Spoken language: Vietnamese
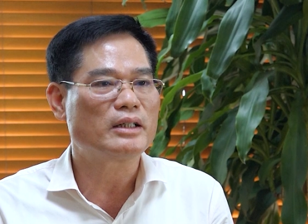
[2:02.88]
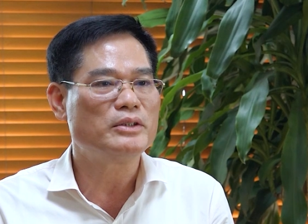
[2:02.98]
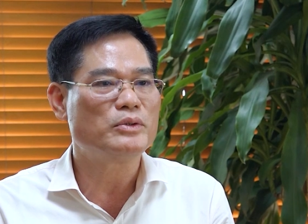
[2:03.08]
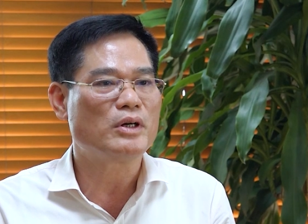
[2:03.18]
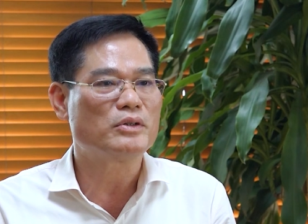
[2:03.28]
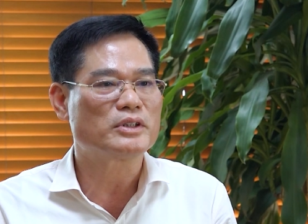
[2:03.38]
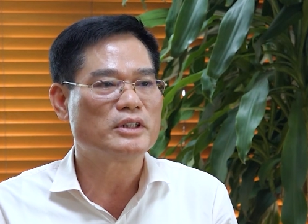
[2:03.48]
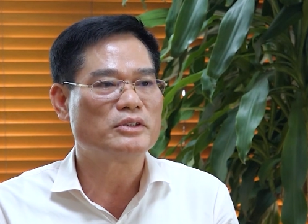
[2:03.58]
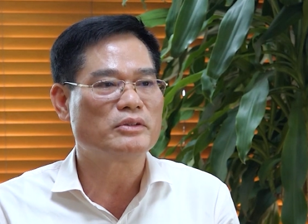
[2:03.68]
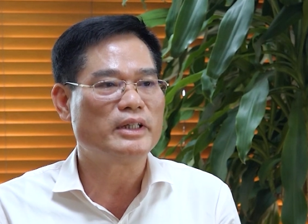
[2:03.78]
cái nhu cầu
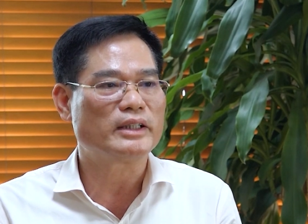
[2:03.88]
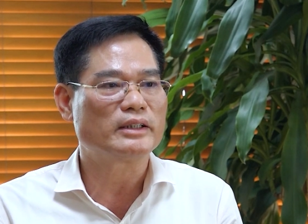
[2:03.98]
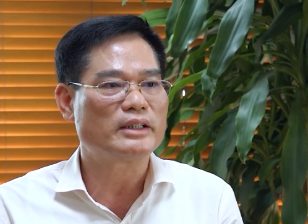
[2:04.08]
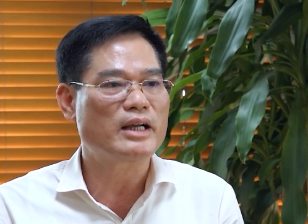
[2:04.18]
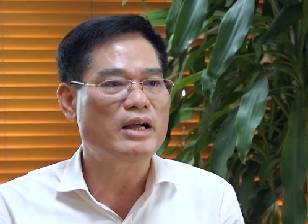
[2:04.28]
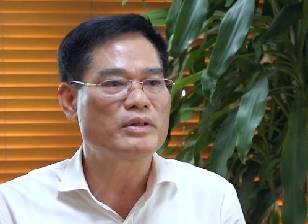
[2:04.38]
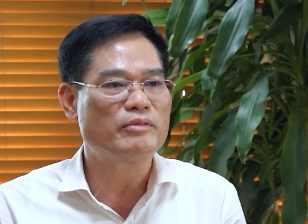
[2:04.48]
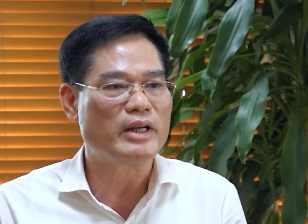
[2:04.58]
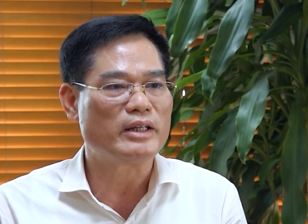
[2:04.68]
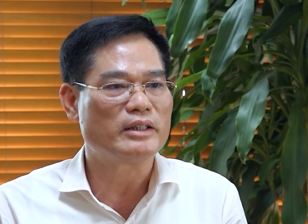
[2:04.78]
sử dụng điện tăng cao như
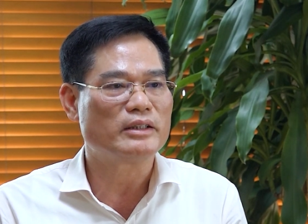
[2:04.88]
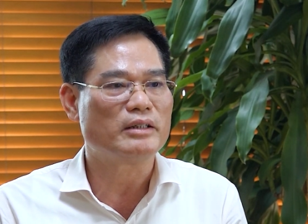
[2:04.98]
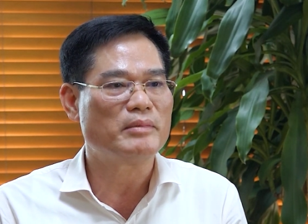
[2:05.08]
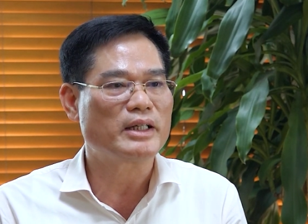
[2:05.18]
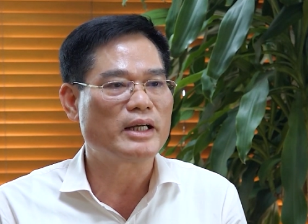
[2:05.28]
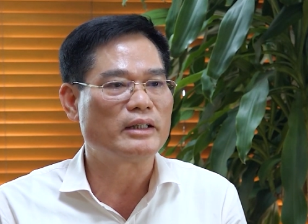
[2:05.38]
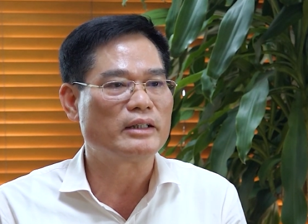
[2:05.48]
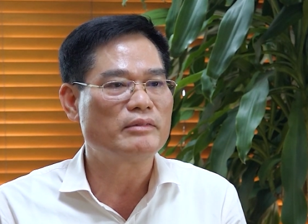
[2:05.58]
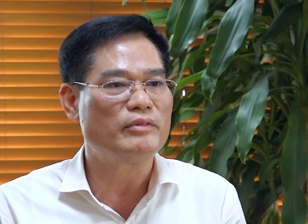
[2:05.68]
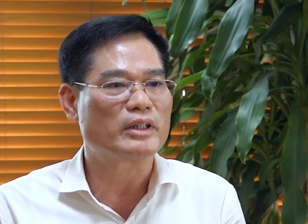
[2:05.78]
vậy thì bên cạnh
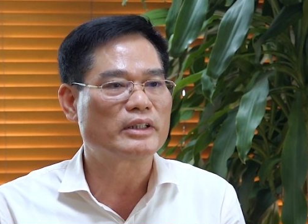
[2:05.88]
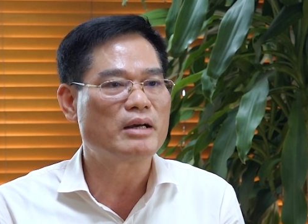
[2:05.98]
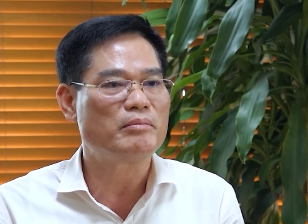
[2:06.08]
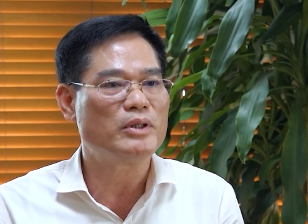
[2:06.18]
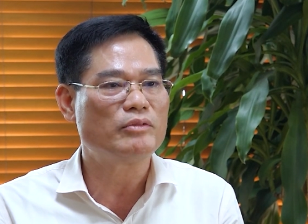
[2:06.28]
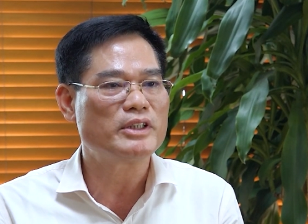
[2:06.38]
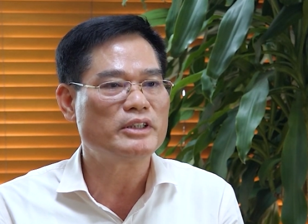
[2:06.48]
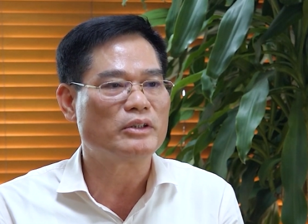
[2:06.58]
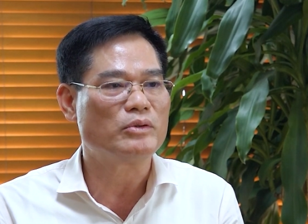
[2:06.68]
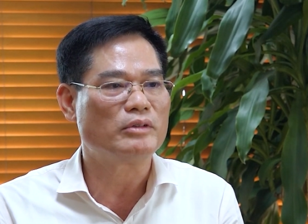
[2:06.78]
cái việc tham mưu phát
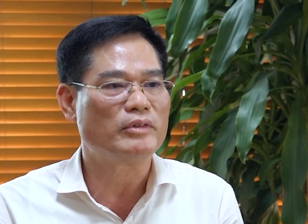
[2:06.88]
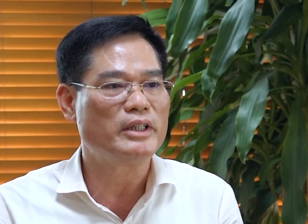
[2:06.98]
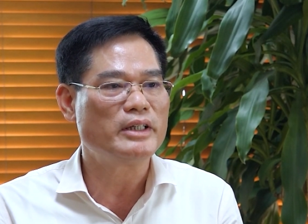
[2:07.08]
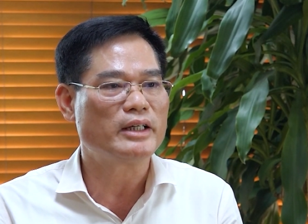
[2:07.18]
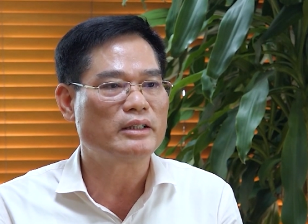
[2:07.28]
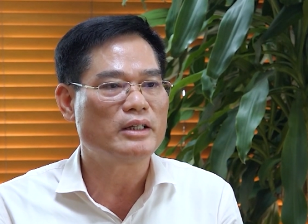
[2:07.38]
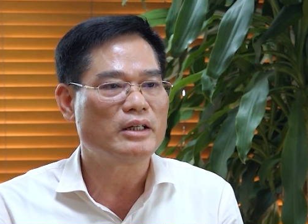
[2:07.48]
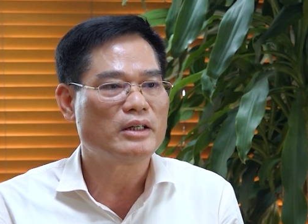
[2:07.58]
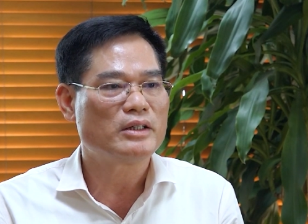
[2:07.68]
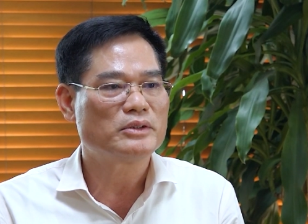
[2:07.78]
triển nguồn và lưới điện,
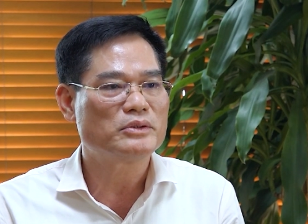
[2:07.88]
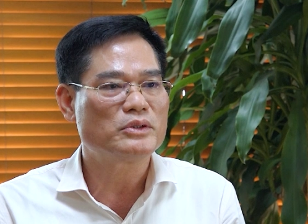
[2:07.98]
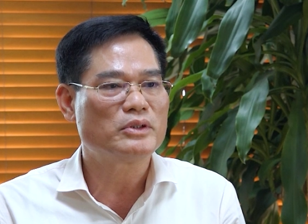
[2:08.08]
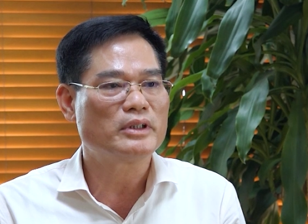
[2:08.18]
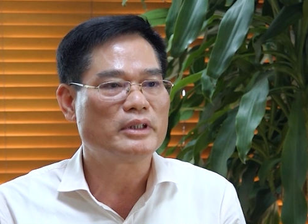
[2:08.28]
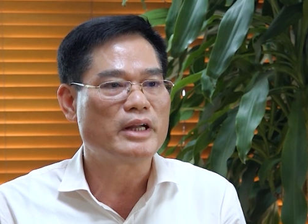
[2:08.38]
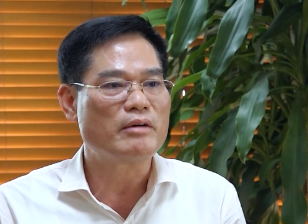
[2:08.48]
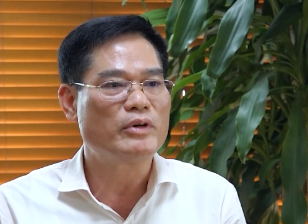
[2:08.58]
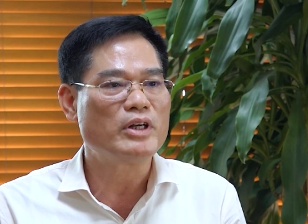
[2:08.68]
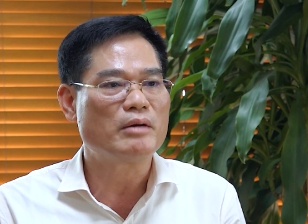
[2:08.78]
chúng tôi đã
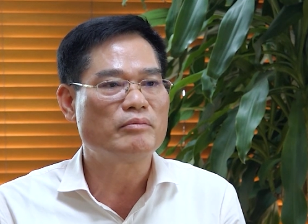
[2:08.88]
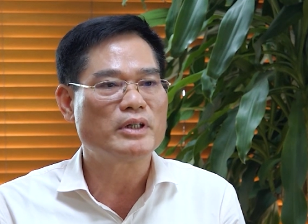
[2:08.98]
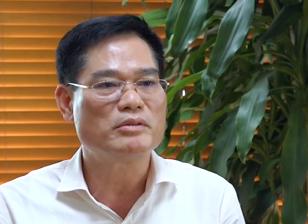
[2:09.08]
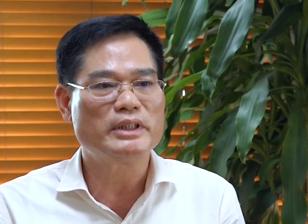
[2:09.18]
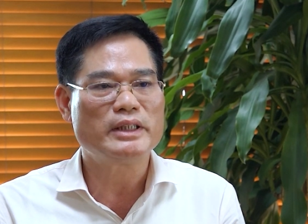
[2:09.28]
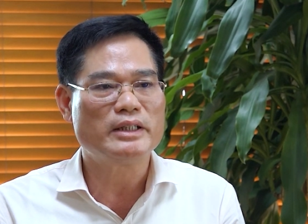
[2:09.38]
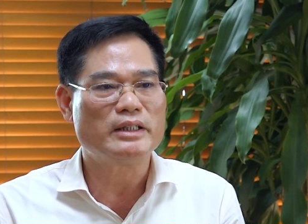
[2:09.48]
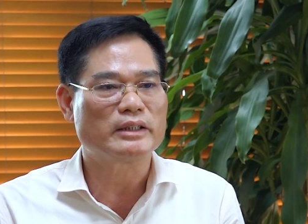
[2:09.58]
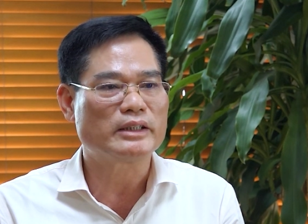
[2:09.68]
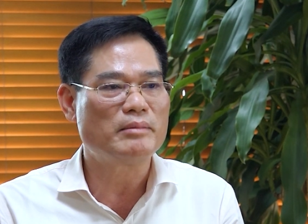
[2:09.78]
phối hợp với Công ty
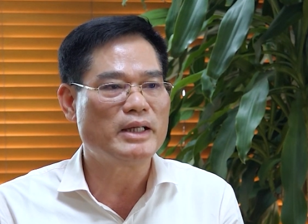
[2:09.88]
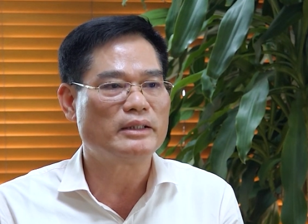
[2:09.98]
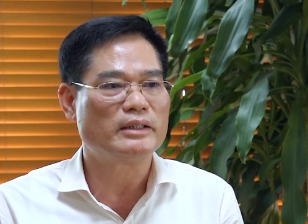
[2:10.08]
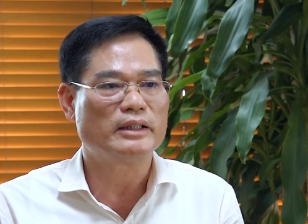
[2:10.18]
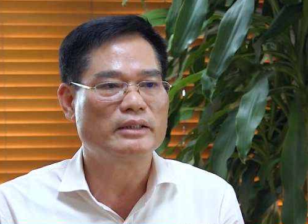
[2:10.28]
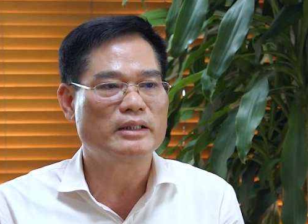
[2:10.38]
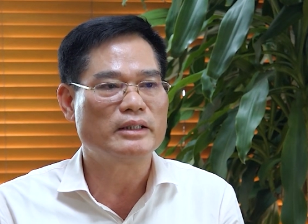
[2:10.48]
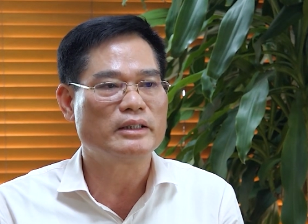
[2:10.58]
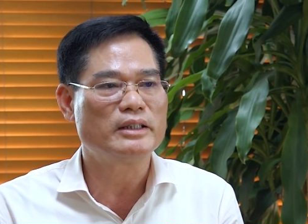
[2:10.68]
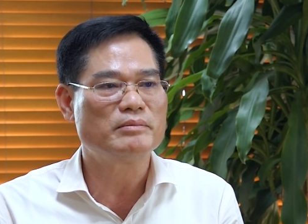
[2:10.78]
Điện lực Thái Bình để thực
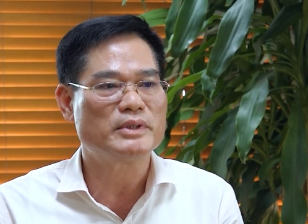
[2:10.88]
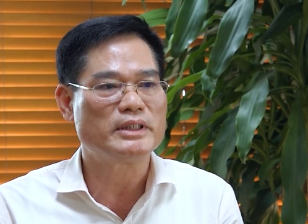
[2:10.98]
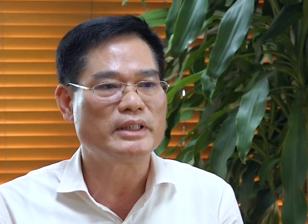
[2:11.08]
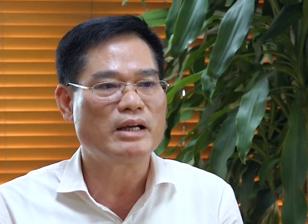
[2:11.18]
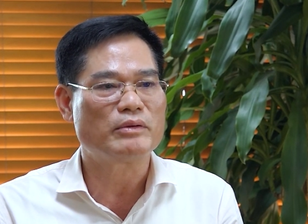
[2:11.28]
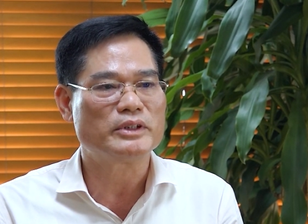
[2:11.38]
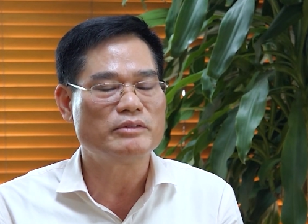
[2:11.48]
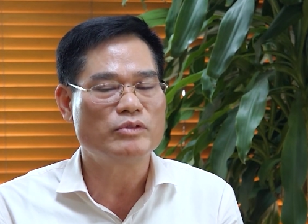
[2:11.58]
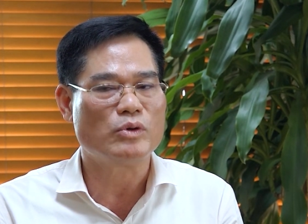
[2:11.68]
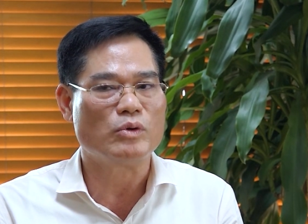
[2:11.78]
hiện nghiêm sự chỉ đạo của
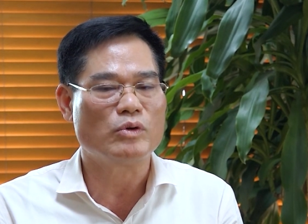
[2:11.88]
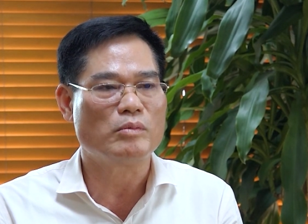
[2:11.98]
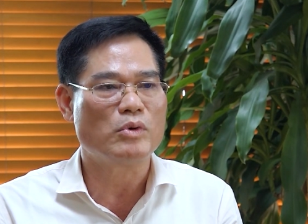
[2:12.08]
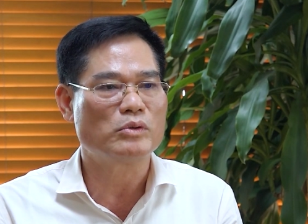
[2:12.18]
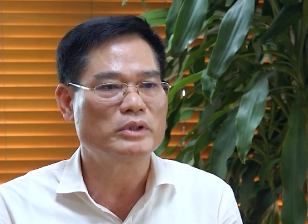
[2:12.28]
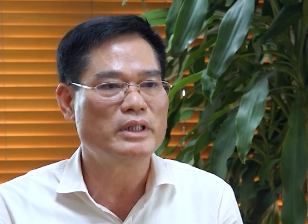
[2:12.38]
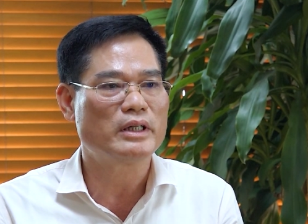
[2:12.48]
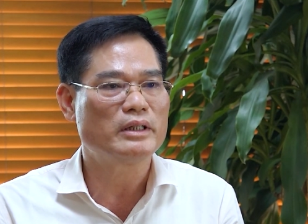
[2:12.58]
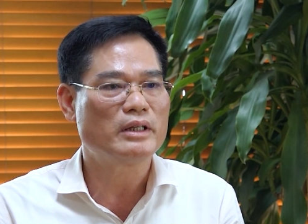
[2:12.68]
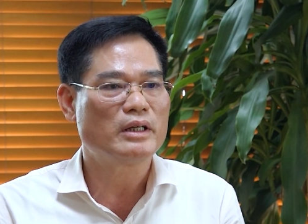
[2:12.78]
Chính phủ, của Bộ Công
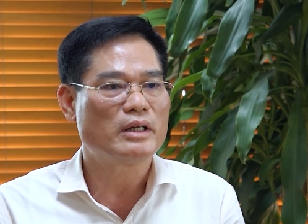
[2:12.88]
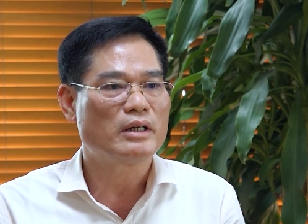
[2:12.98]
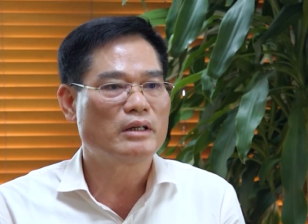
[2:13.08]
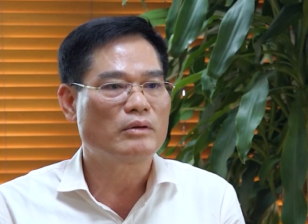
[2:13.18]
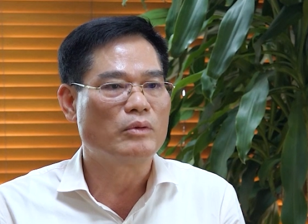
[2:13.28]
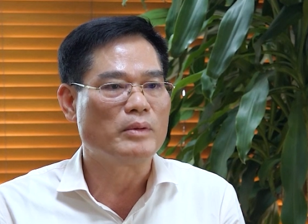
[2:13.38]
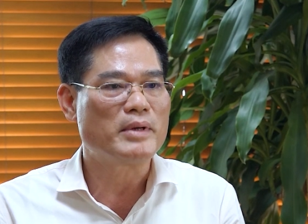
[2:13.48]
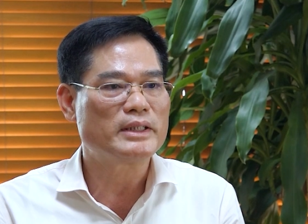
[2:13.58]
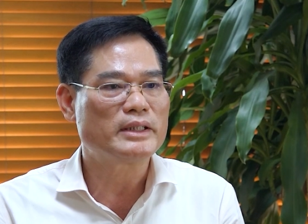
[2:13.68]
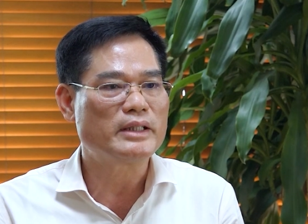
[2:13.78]
Thương, của Ủy
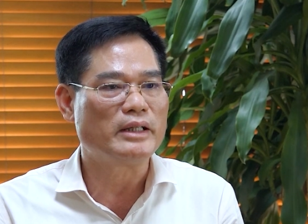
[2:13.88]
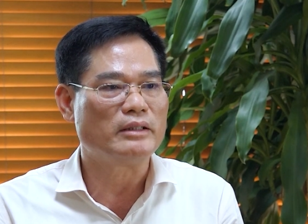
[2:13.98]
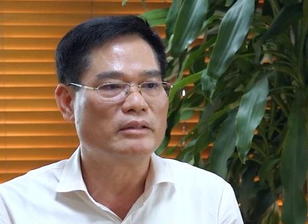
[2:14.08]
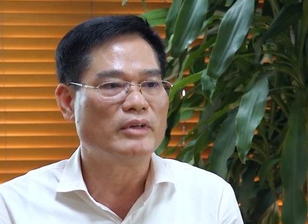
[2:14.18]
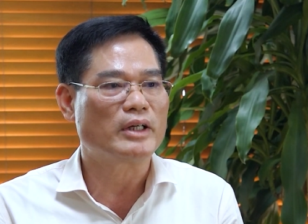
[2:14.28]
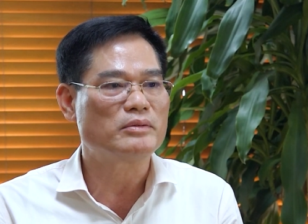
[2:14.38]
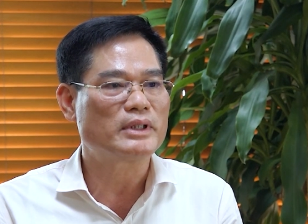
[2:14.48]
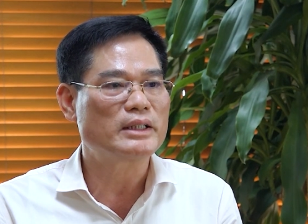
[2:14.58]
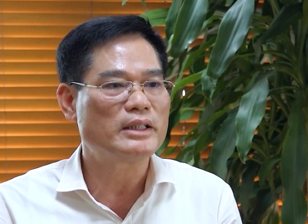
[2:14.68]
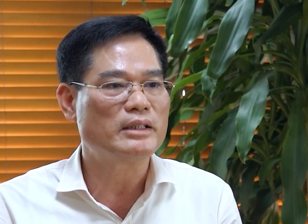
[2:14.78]
ban nhân dân tỉnh về công
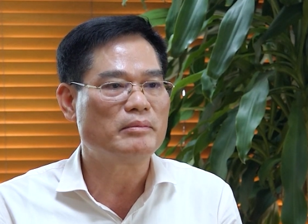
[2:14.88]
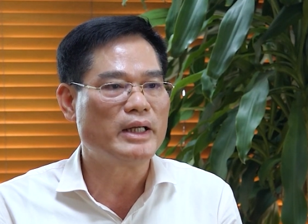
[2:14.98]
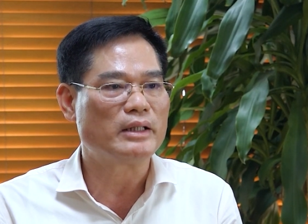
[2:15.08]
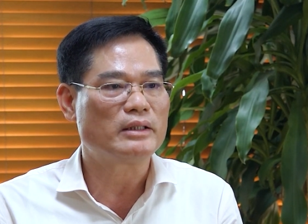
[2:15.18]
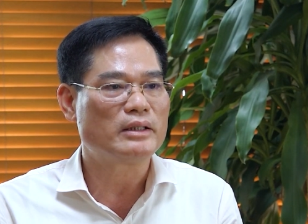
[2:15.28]
tác tiết kiệm điện,